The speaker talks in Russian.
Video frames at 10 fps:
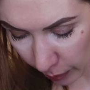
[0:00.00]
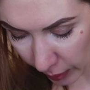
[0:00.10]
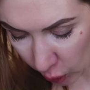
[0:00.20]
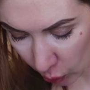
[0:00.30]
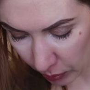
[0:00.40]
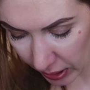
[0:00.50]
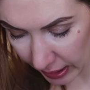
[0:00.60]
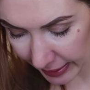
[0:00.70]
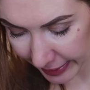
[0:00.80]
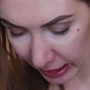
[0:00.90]
Потом
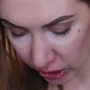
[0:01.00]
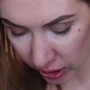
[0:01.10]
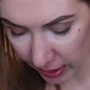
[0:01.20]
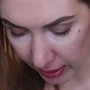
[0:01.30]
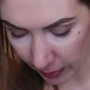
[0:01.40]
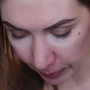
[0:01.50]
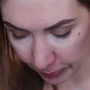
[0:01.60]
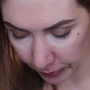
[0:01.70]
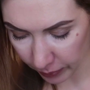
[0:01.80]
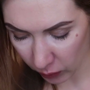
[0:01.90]
здесь содержится
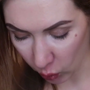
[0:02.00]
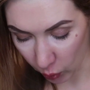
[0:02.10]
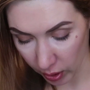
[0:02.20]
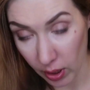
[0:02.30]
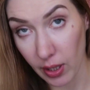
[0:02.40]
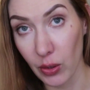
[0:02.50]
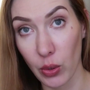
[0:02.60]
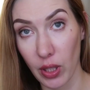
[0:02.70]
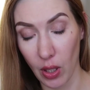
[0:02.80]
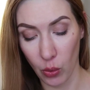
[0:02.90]
тоник,
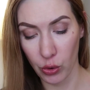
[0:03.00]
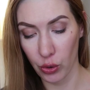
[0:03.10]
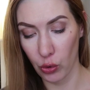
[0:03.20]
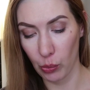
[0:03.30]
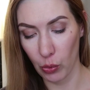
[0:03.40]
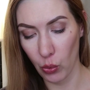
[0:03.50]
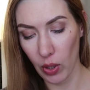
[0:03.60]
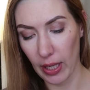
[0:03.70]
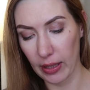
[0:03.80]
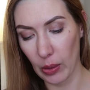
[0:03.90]
который я очень люблю.
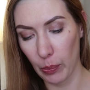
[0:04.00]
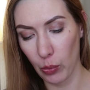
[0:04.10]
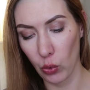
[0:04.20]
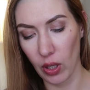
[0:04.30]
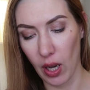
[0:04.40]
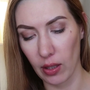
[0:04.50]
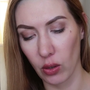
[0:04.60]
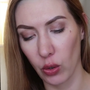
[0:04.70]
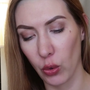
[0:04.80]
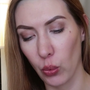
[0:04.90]
Это
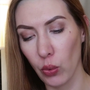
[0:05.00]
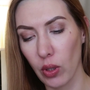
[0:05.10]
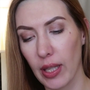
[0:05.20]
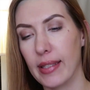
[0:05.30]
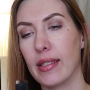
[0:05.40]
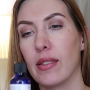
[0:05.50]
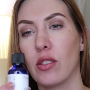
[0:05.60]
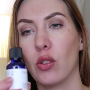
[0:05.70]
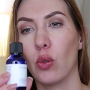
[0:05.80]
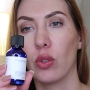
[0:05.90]
Пюнканг Юл
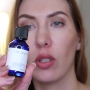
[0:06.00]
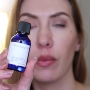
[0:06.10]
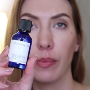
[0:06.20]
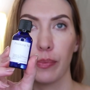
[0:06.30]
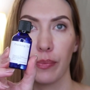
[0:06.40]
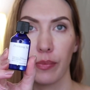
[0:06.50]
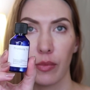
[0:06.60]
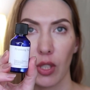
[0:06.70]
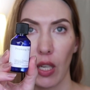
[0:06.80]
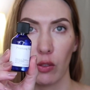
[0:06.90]
Essence Toner.
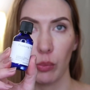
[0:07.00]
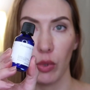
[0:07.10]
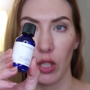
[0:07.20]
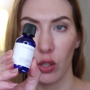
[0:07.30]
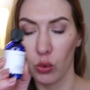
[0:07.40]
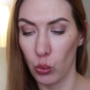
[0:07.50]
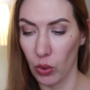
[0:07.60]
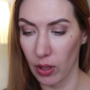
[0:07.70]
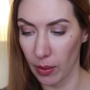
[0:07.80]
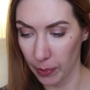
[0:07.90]
Такая вот
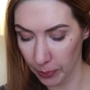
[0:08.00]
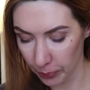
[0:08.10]
миниатюрка.